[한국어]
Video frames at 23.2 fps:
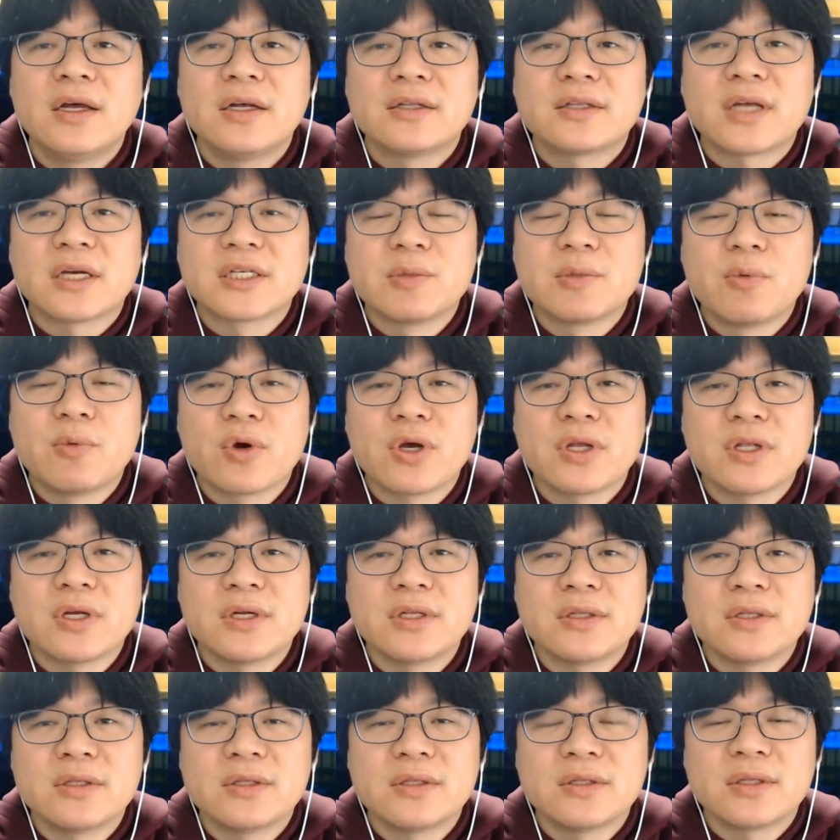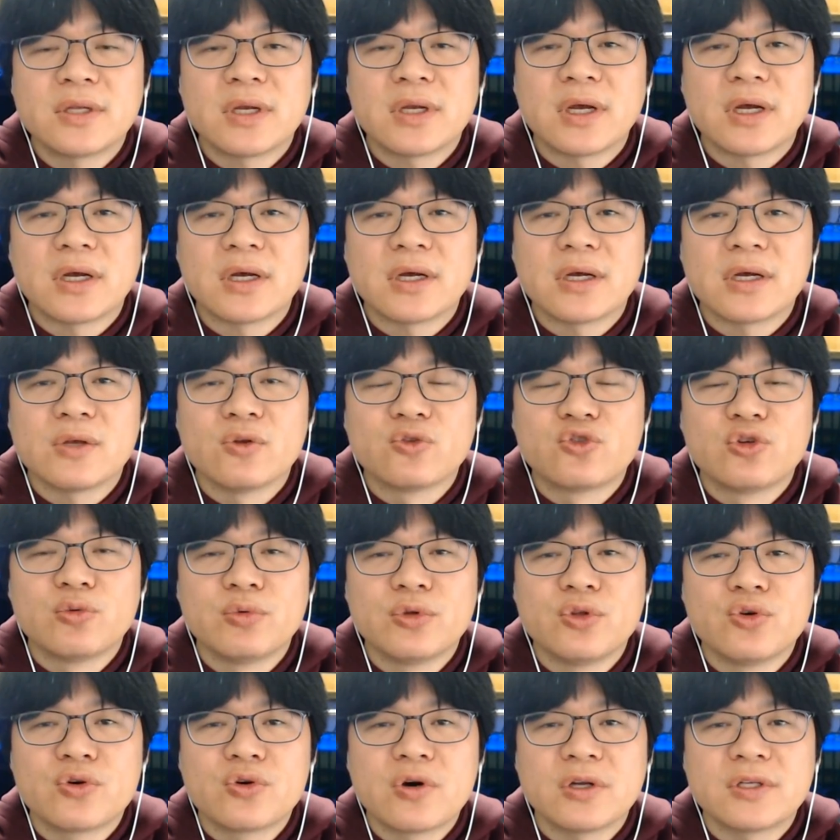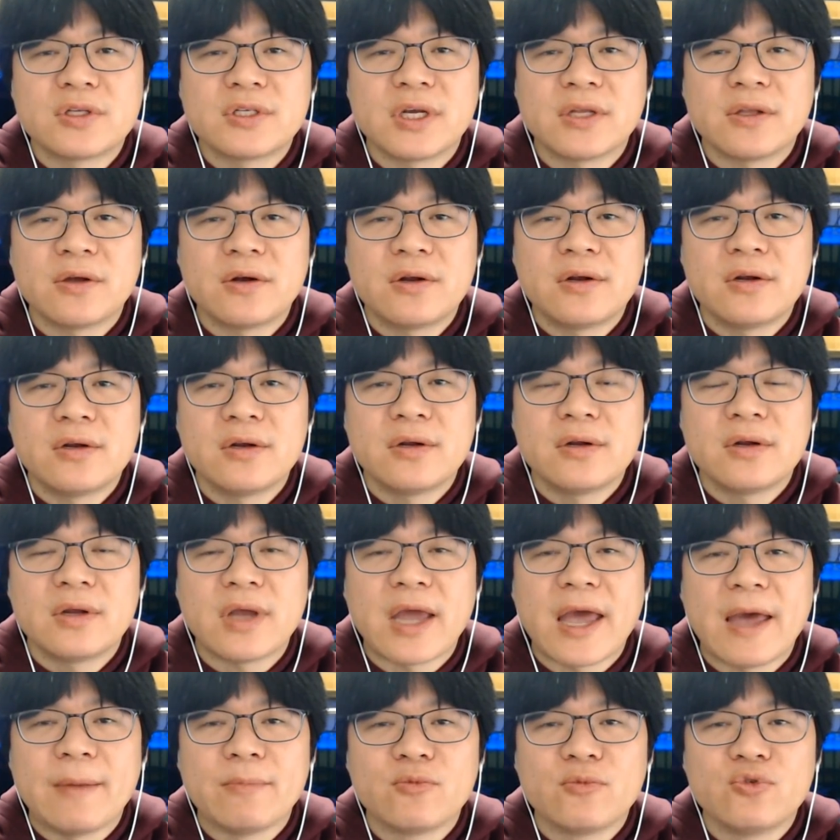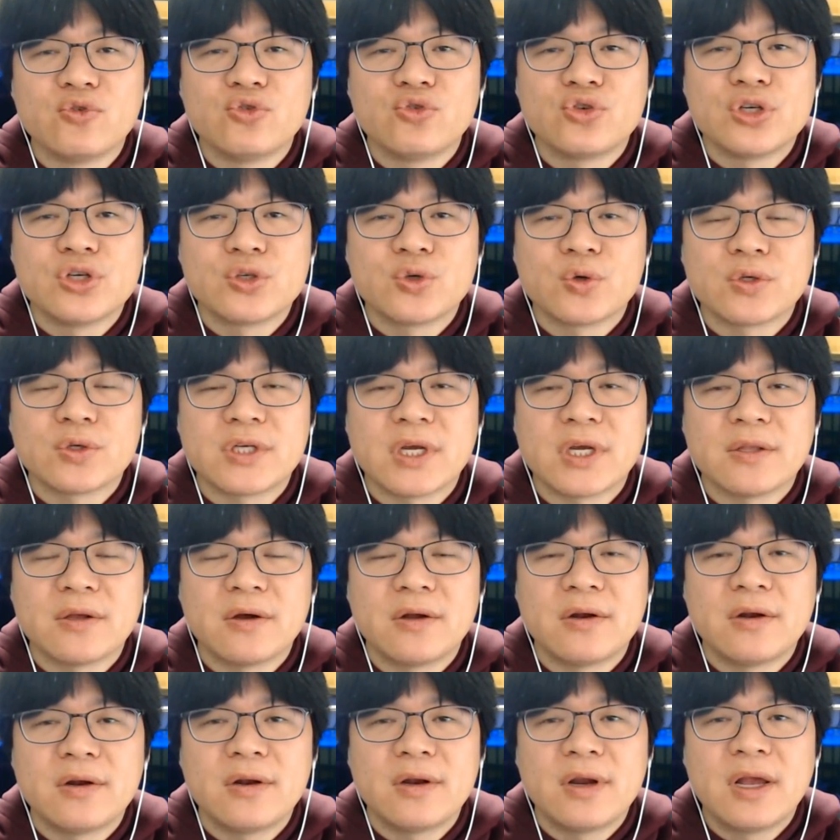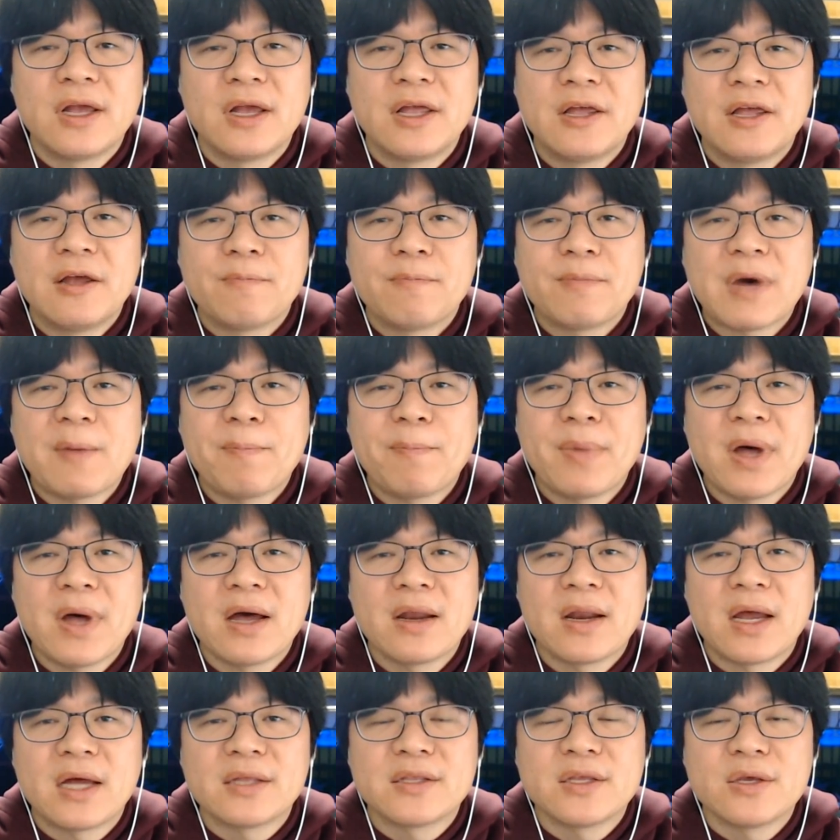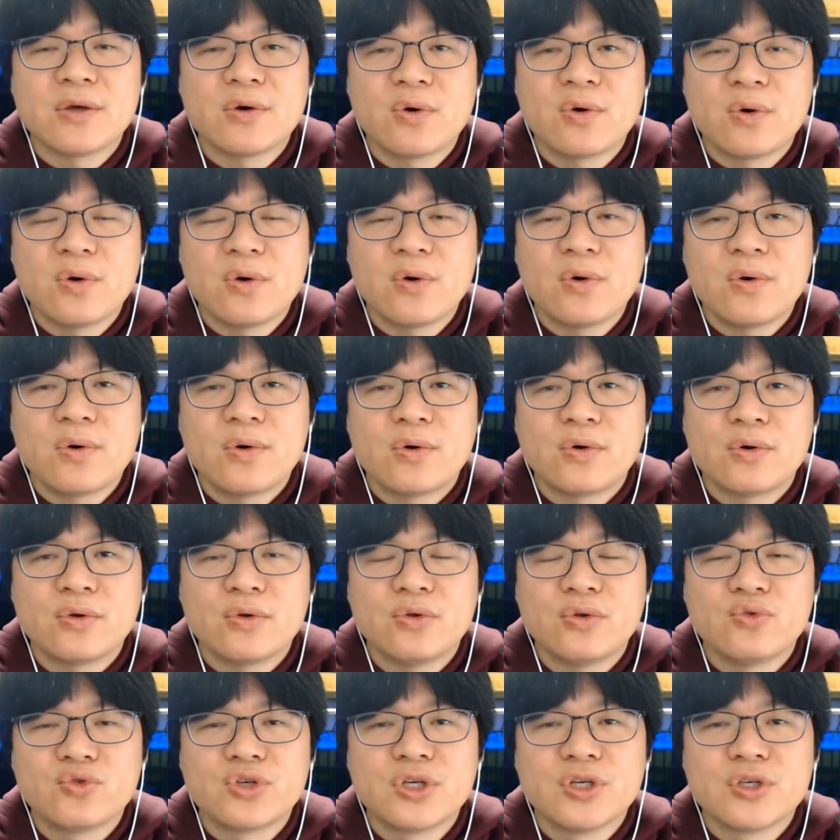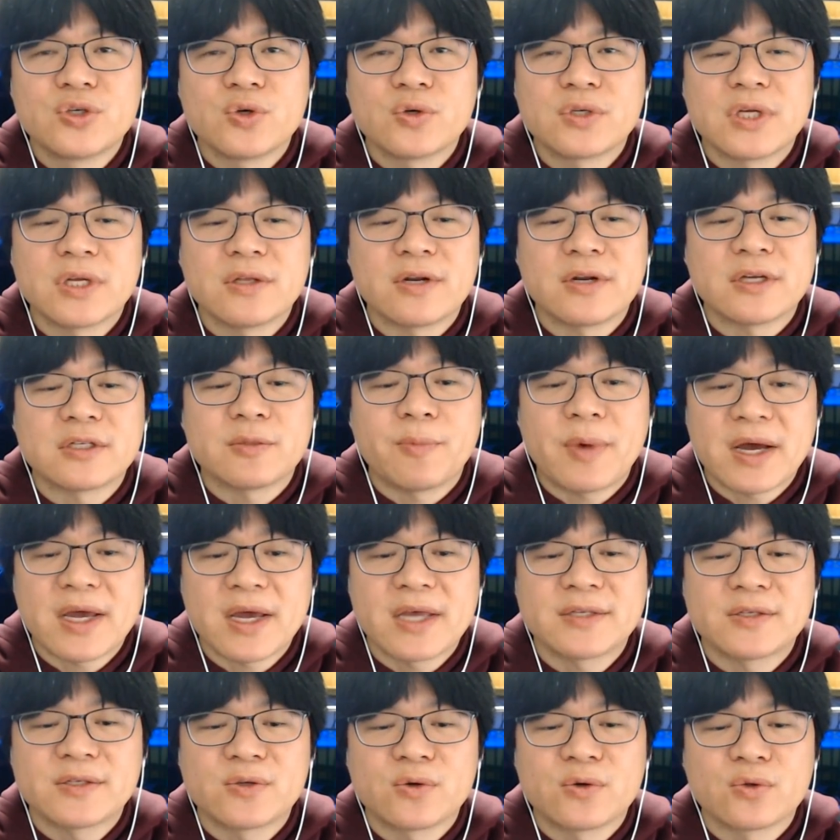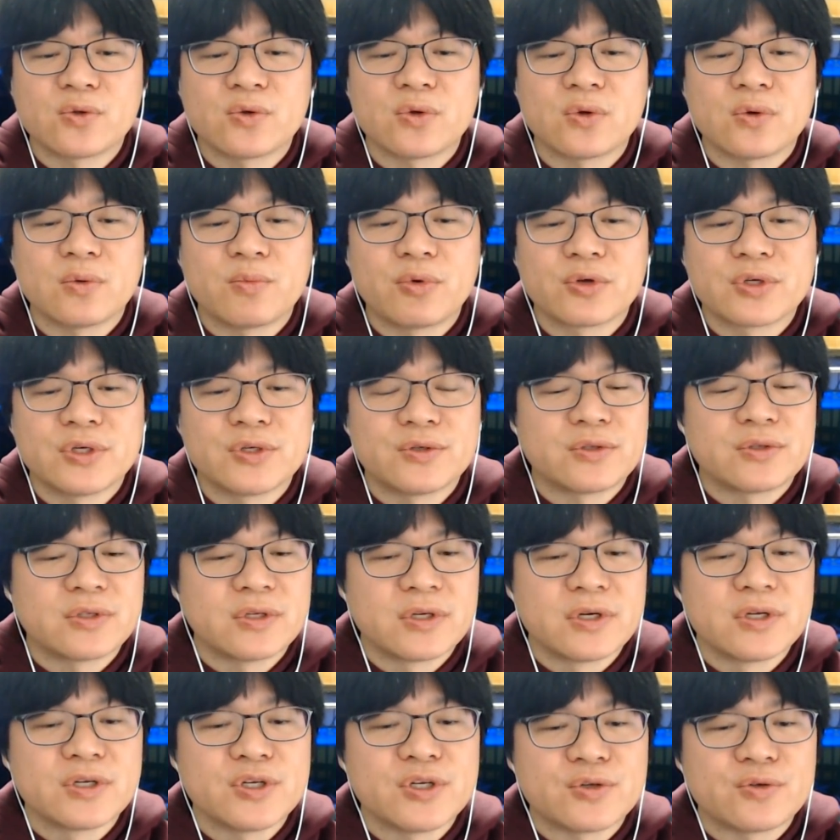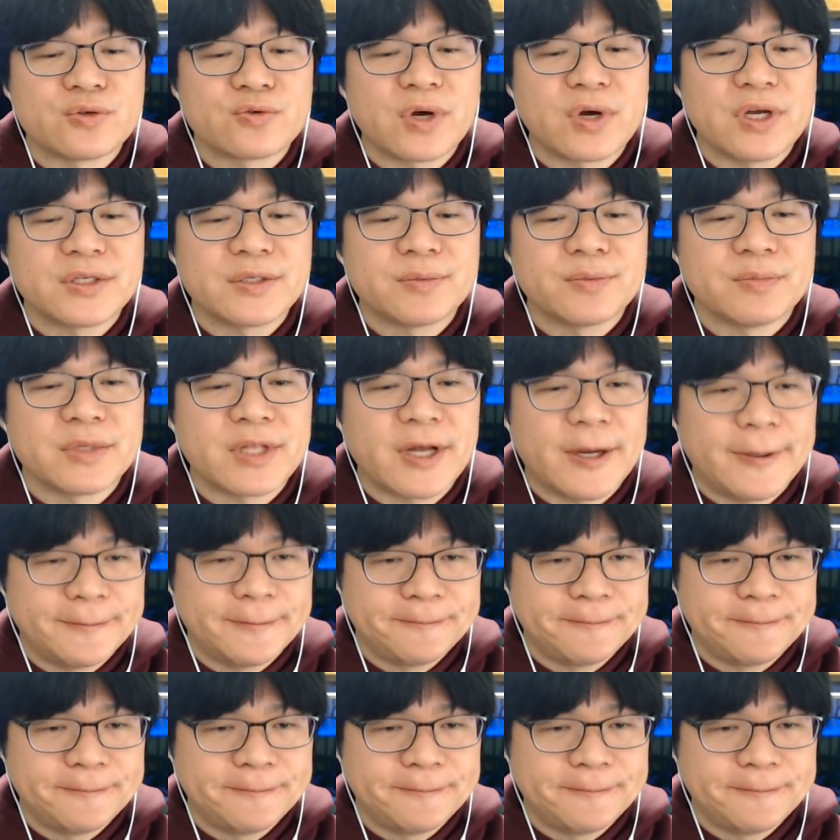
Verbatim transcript: 다시 보기는 어, 유튜브 뉴커 채널, M군 유신쇼 채널, 팟빵 라디오 유신쇼 채널에서 팟캐스트로도 보실 수, 들으실 수가 있습니다.